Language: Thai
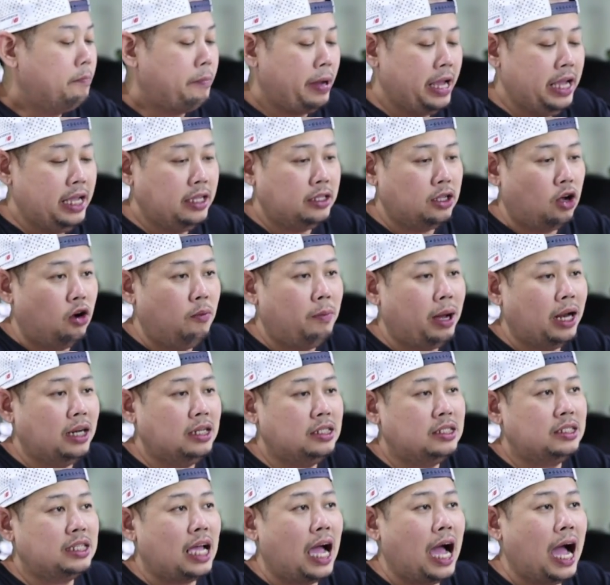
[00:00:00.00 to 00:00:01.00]
ปี
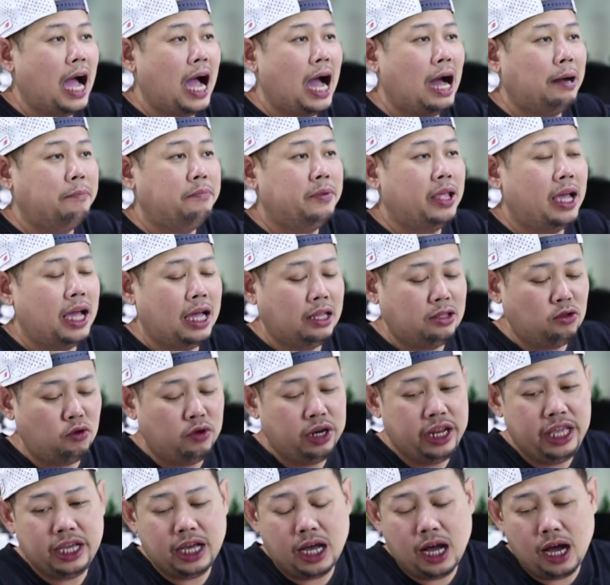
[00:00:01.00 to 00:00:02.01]
2003นะฮะตั
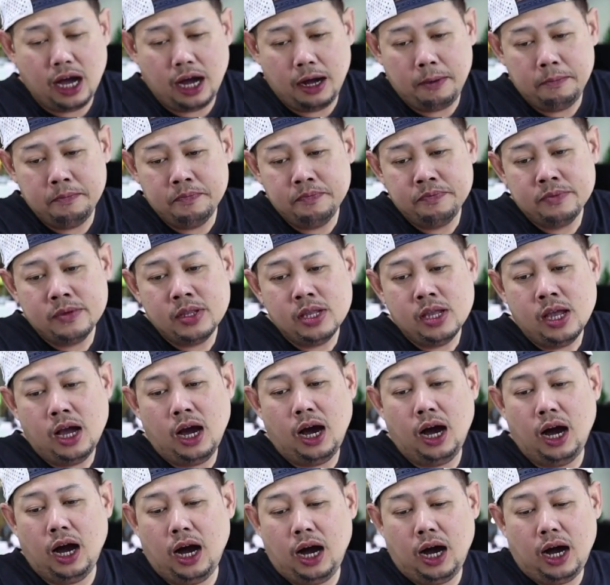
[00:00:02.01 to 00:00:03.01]
วนี้ก็
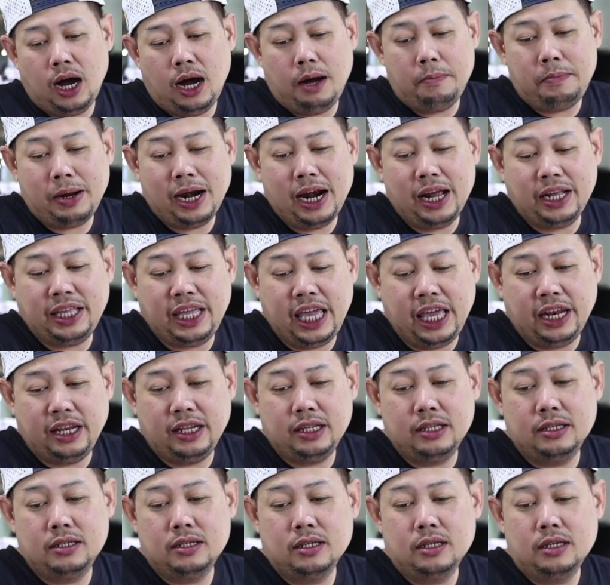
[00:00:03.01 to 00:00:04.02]
ภารกิจ
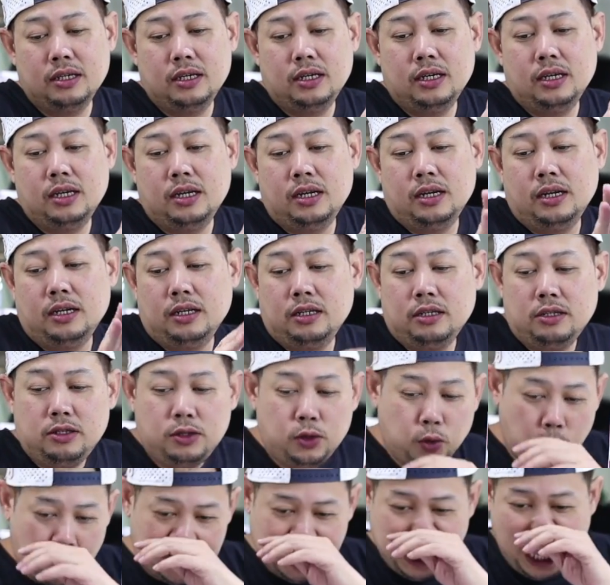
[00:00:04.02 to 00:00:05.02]

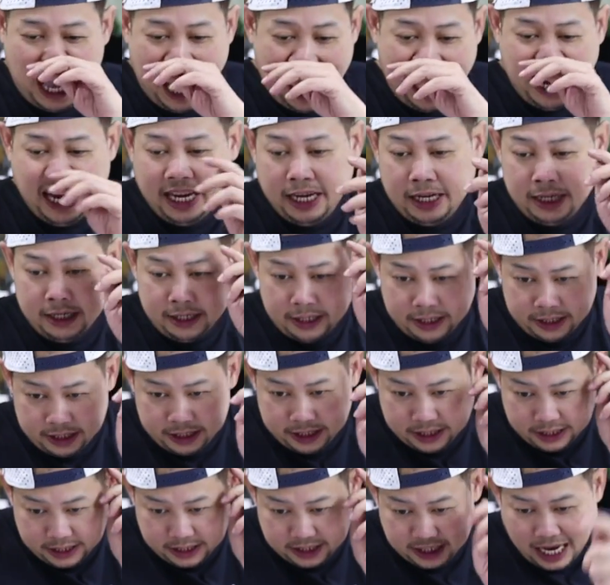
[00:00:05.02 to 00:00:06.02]
อยู่ใต้
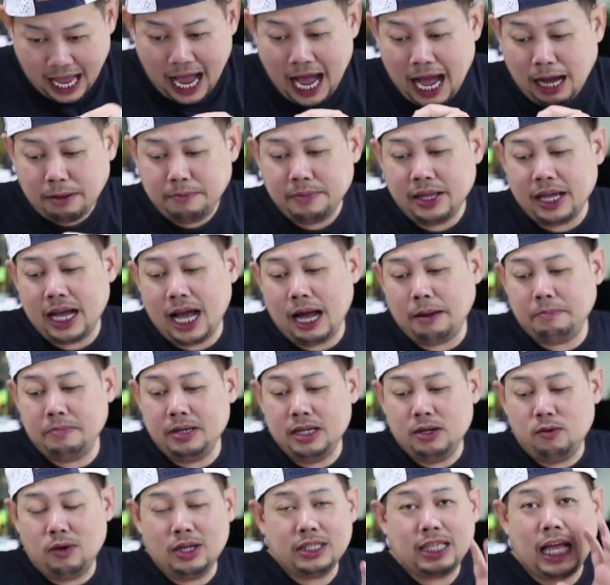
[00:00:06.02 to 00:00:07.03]
น้ำนะครับ
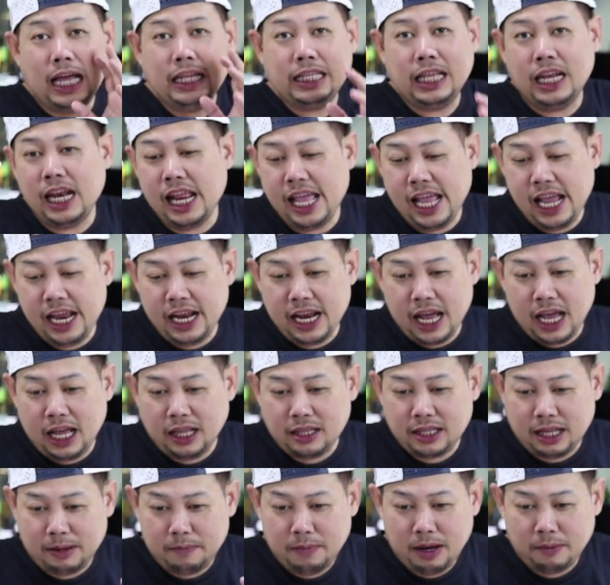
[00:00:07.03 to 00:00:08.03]
หรือว่าใต้ทะเลเนะี่ย
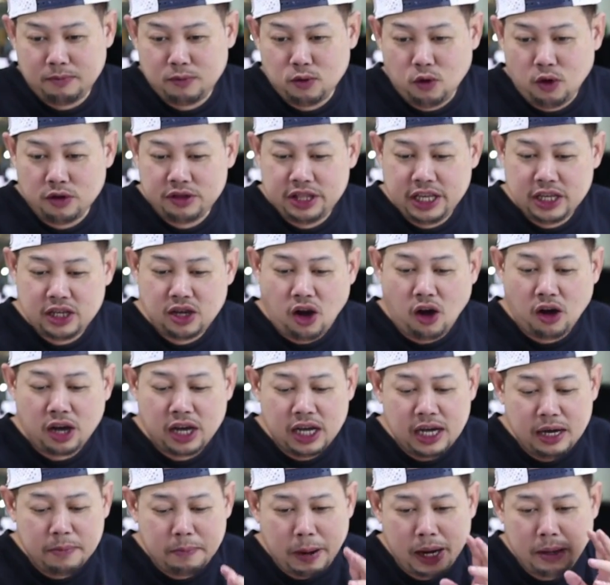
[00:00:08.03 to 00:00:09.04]
สำหรับตัวติก๊อก
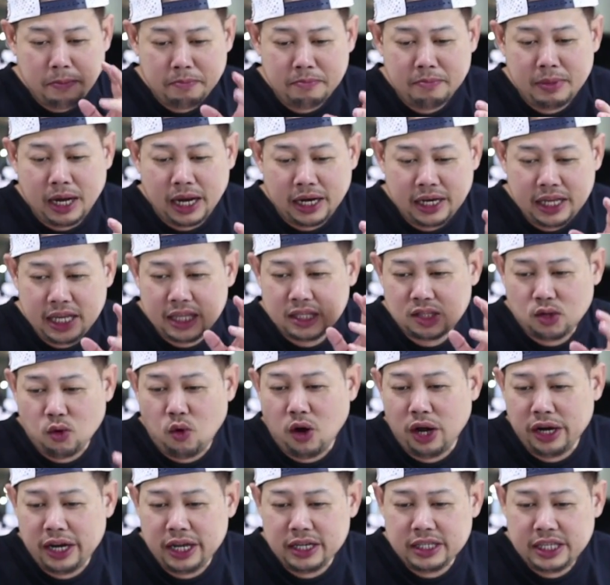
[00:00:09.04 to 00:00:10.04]
คือเป็นเหมือนอีกตั
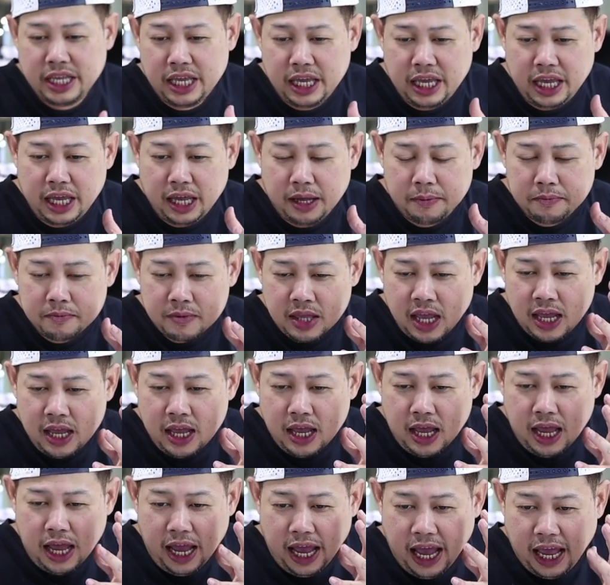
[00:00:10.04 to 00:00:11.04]
วหนึ่งที่
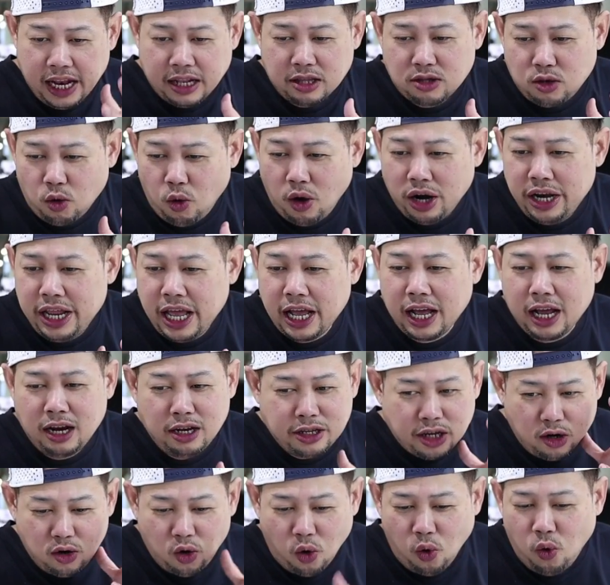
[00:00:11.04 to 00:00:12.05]
เห็นตัวนี้ก็
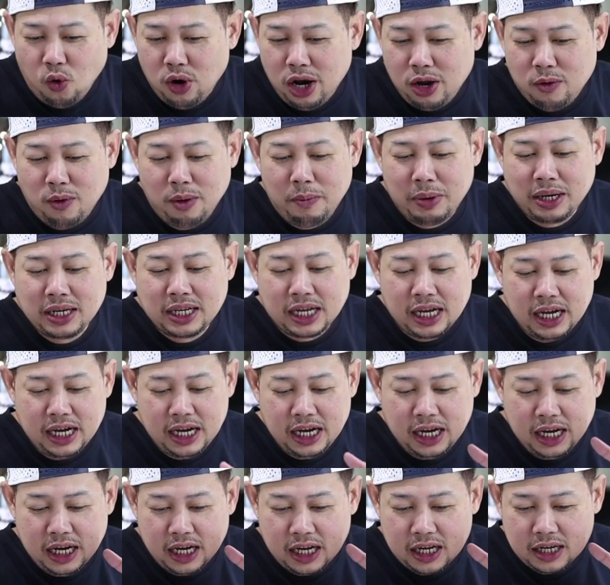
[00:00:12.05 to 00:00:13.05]
จะรู้เลยว่ามัน
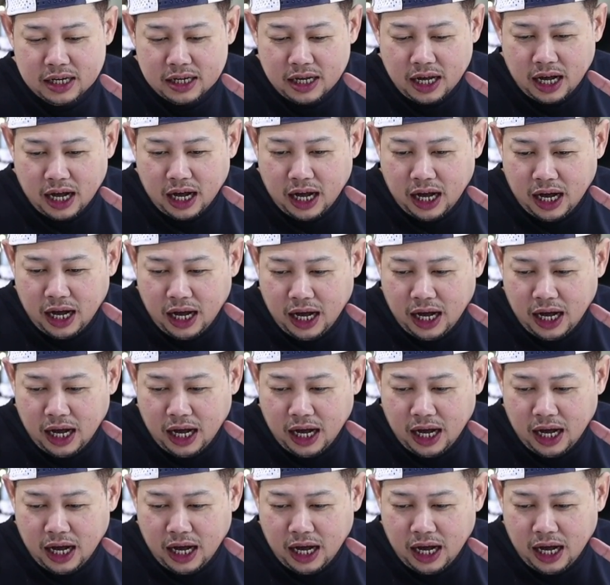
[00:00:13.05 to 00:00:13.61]
คืออ